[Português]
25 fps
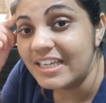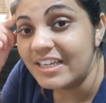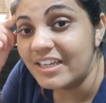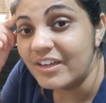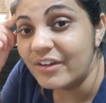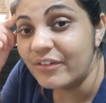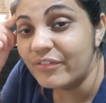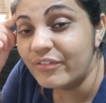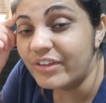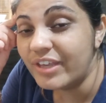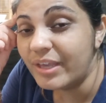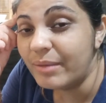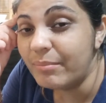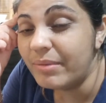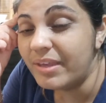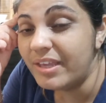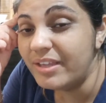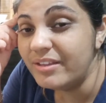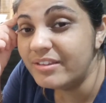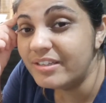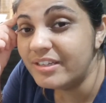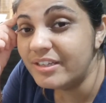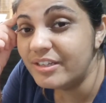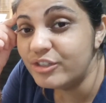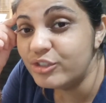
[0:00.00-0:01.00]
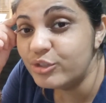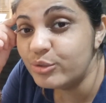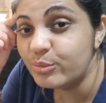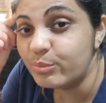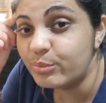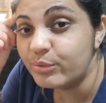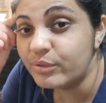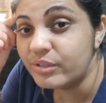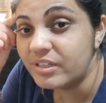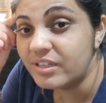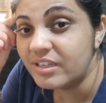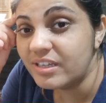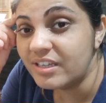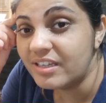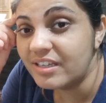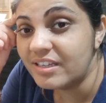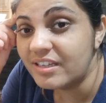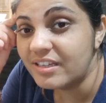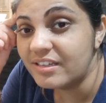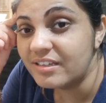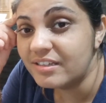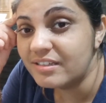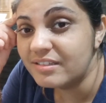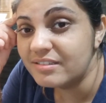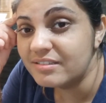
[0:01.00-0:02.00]
Eu fiquei bem triste
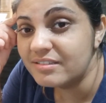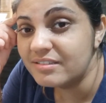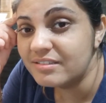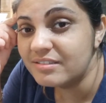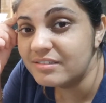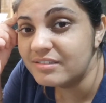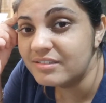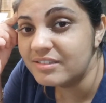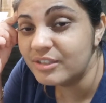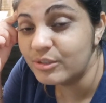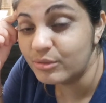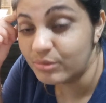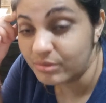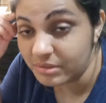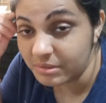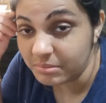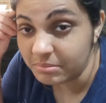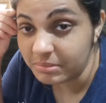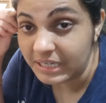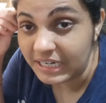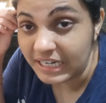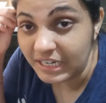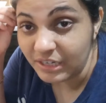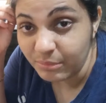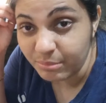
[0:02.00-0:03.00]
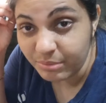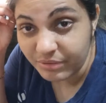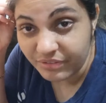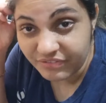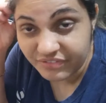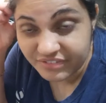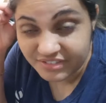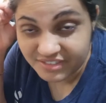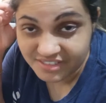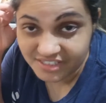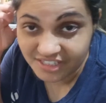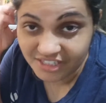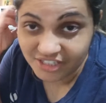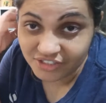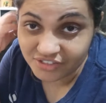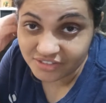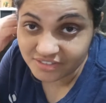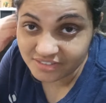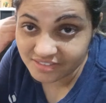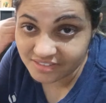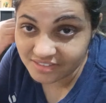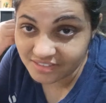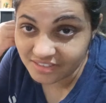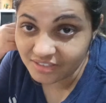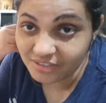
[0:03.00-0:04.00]
porque deu trabalho para fazer a
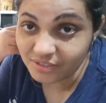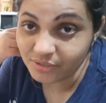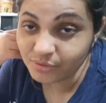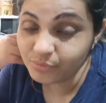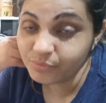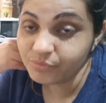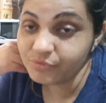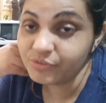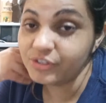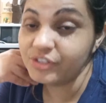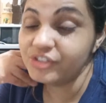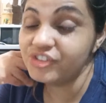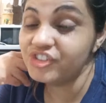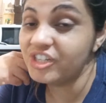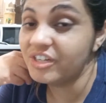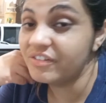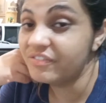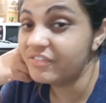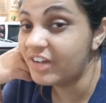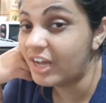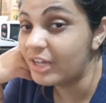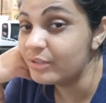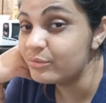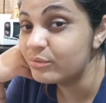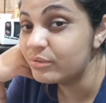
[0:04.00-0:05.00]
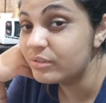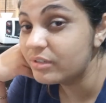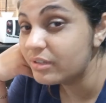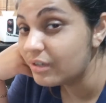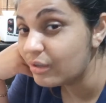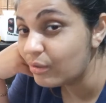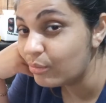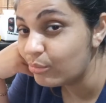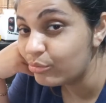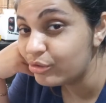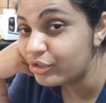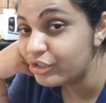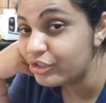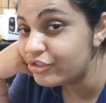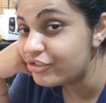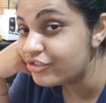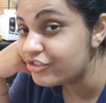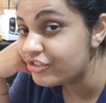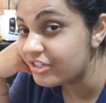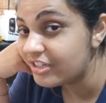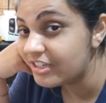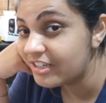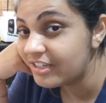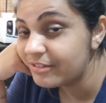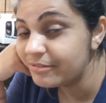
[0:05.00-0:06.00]
edição, que tinha ficado tão
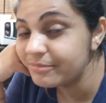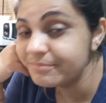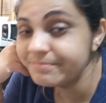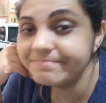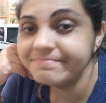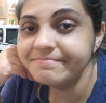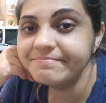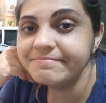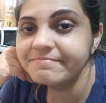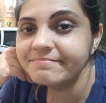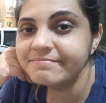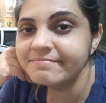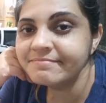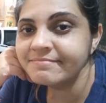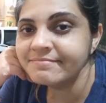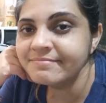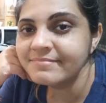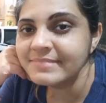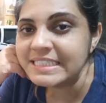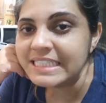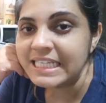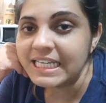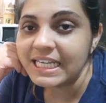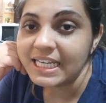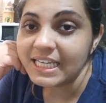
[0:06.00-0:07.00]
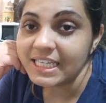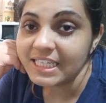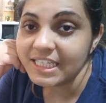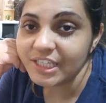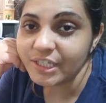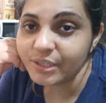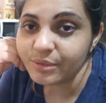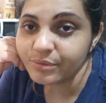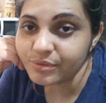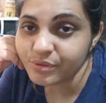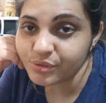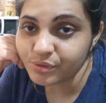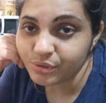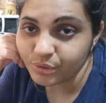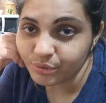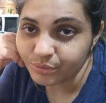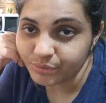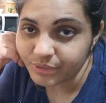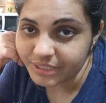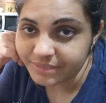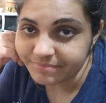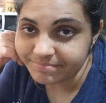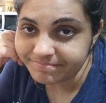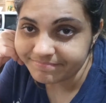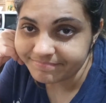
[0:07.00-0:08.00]
bonitinho e eu
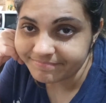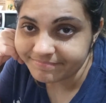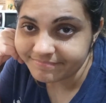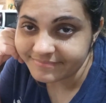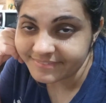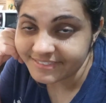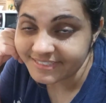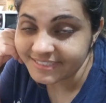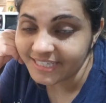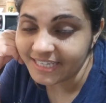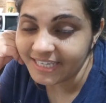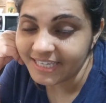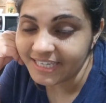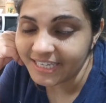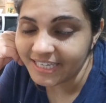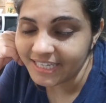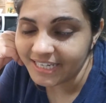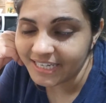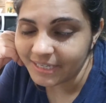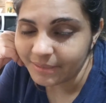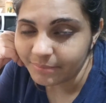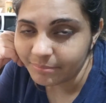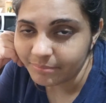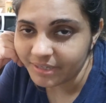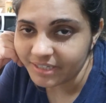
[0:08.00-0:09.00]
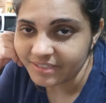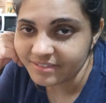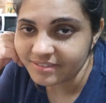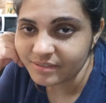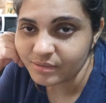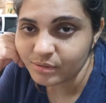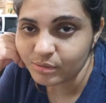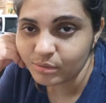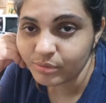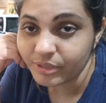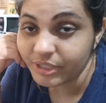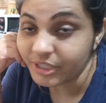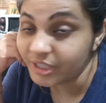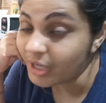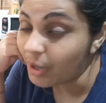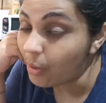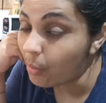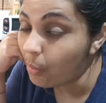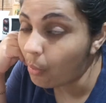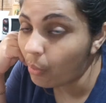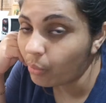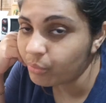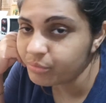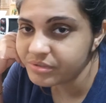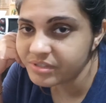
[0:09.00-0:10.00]
excluí, sem querer, mas excluí,
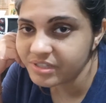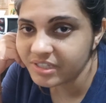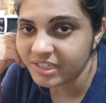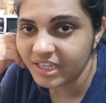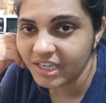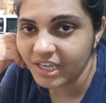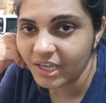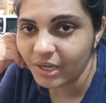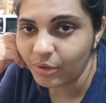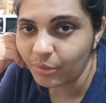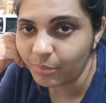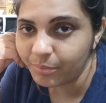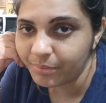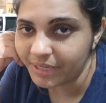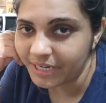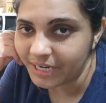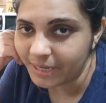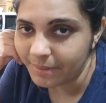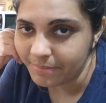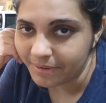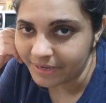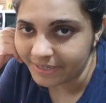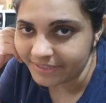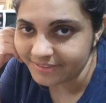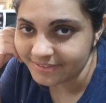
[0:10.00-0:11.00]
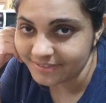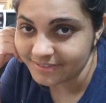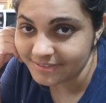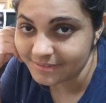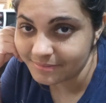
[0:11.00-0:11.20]
não consegui recuperar mais.